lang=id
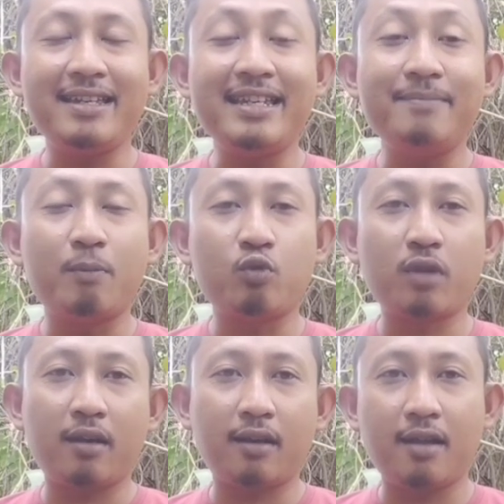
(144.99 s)
ingin
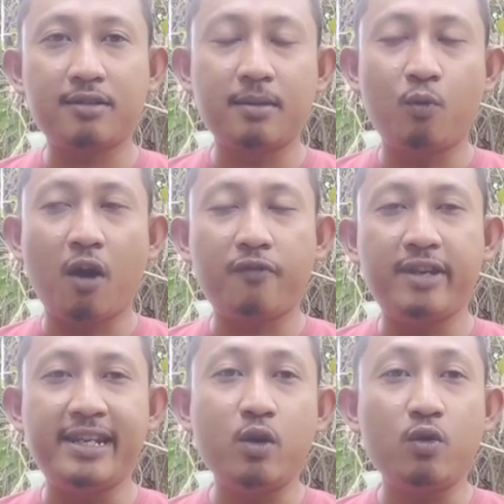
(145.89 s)
memutarkan sebuah
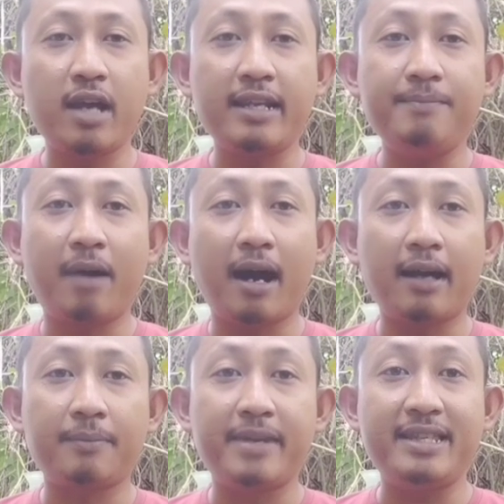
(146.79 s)
video dari
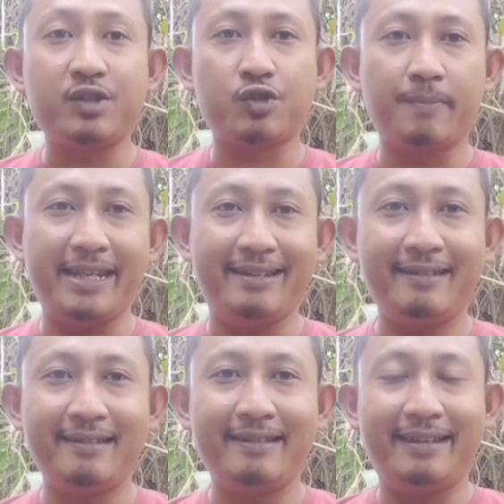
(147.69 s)
Bahar bin Sumit
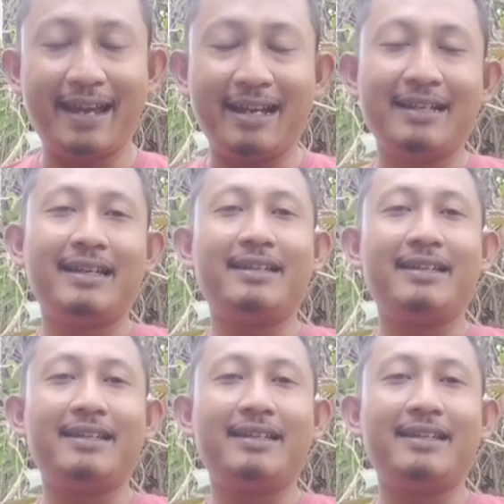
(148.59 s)
ya,